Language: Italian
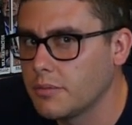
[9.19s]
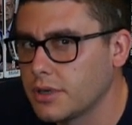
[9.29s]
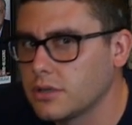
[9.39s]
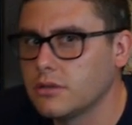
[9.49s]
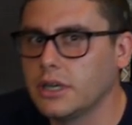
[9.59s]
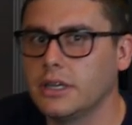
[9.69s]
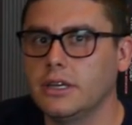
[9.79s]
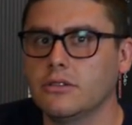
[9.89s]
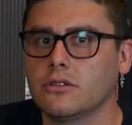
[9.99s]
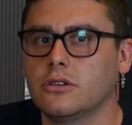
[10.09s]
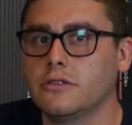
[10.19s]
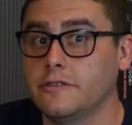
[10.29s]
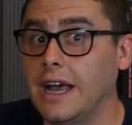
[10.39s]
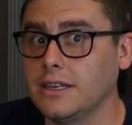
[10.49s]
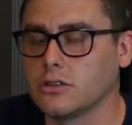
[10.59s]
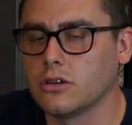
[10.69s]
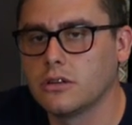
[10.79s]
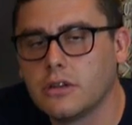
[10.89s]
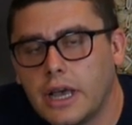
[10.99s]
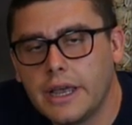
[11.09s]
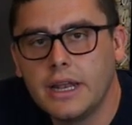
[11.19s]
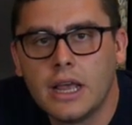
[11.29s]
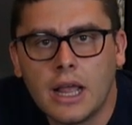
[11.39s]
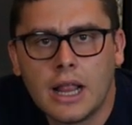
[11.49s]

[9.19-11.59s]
le persone che dicono fai soldi online?